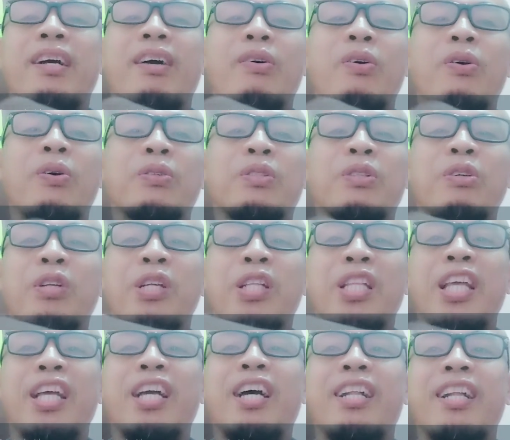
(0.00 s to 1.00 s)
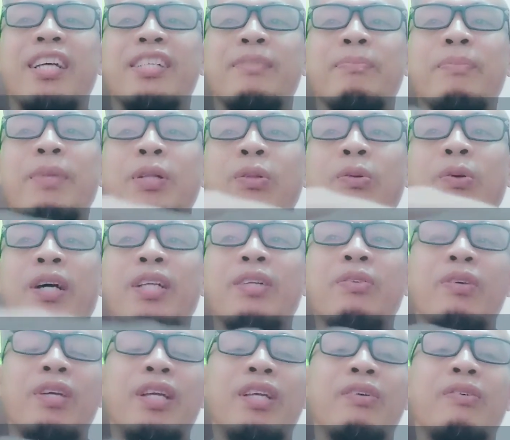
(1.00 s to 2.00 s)
ka o authority ka na manduhan
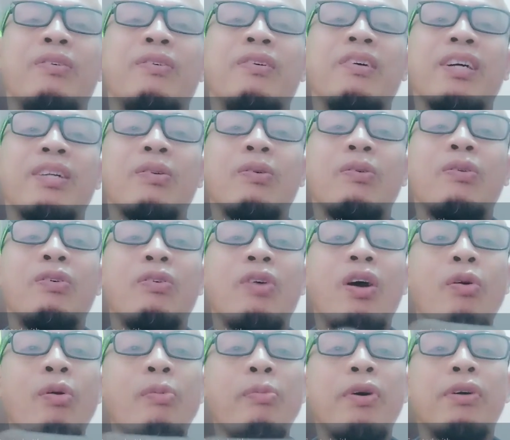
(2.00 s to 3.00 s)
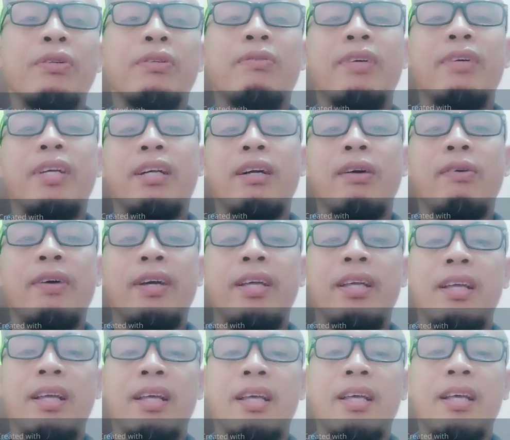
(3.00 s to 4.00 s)
yung iyong katulong. How about kung ikaw ay
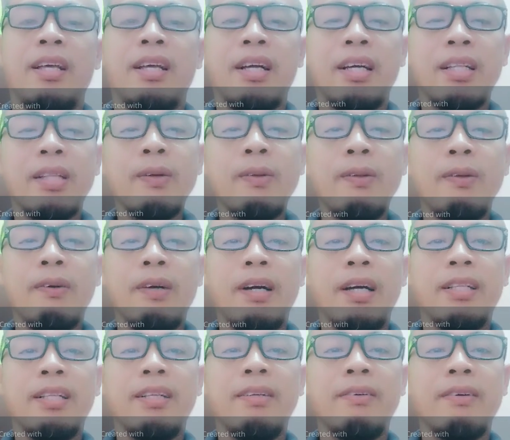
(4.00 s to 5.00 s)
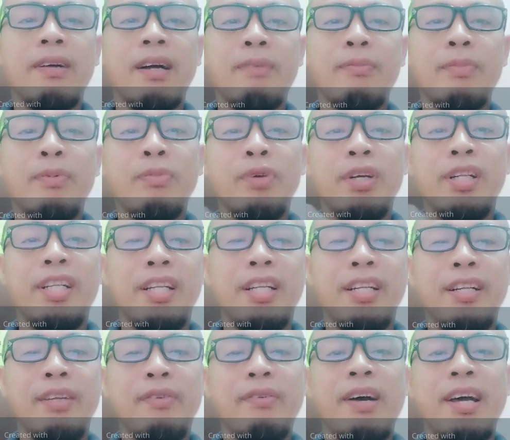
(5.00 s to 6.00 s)
katulong at yung amo mo hindi
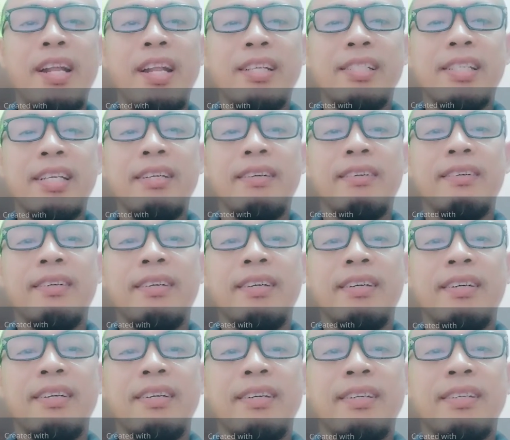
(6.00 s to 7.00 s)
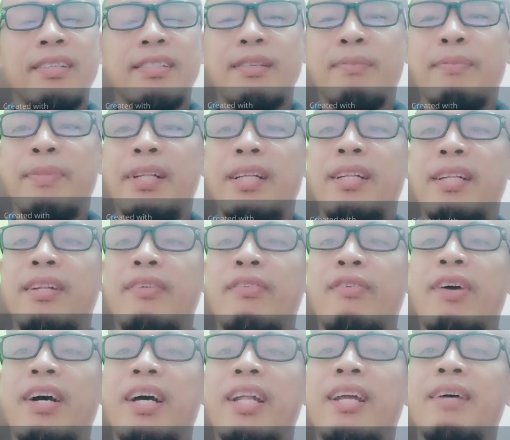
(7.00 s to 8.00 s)
niniwala sa'yo sa
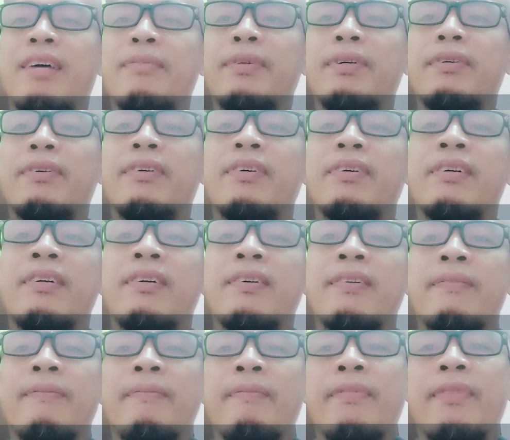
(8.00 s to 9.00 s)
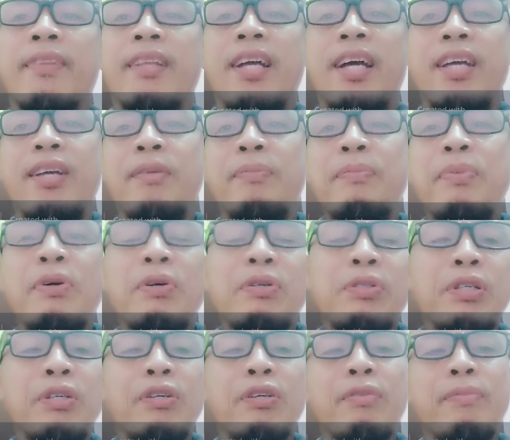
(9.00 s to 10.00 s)
paniniwala mo. Ayun po,
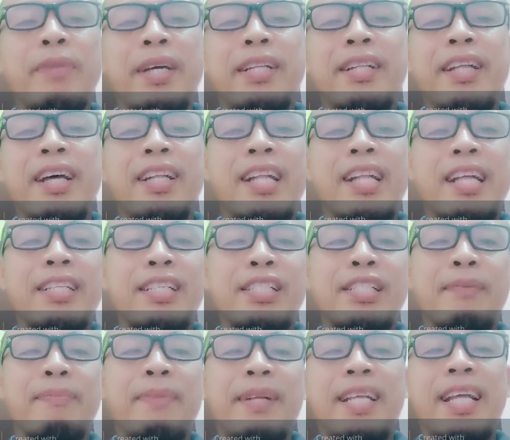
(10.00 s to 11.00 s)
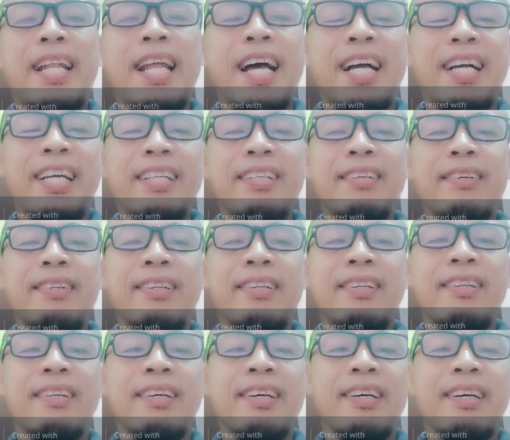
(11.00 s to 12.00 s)
siguro maidaan natin sa panalangin yon
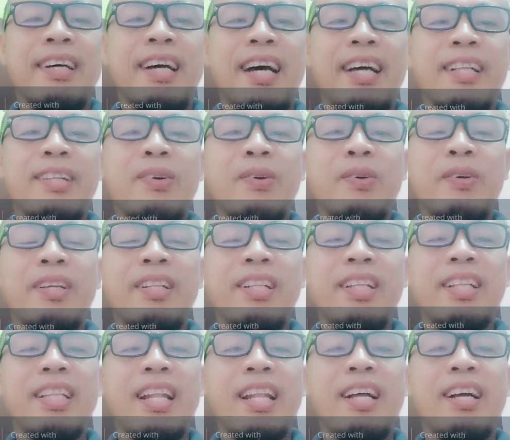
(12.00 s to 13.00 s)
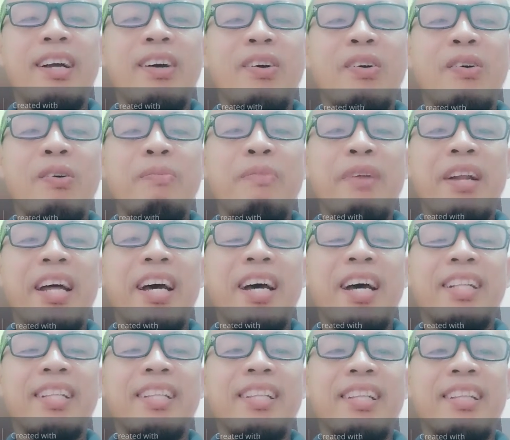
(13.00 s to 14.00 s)
At kung hindi talaga obra
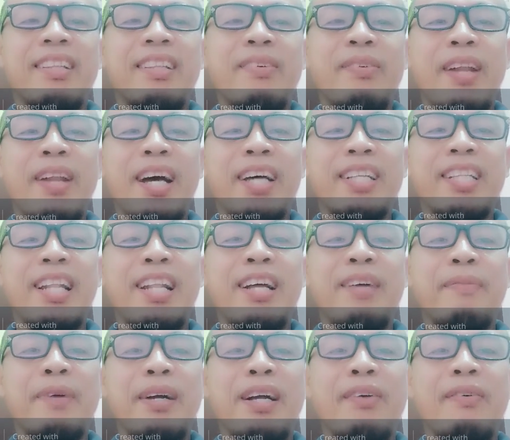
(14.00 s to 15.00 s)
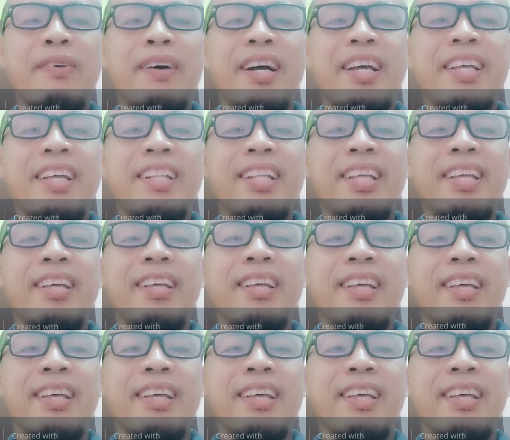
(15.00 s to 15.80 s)
at wala ka talagang magawa, eh di,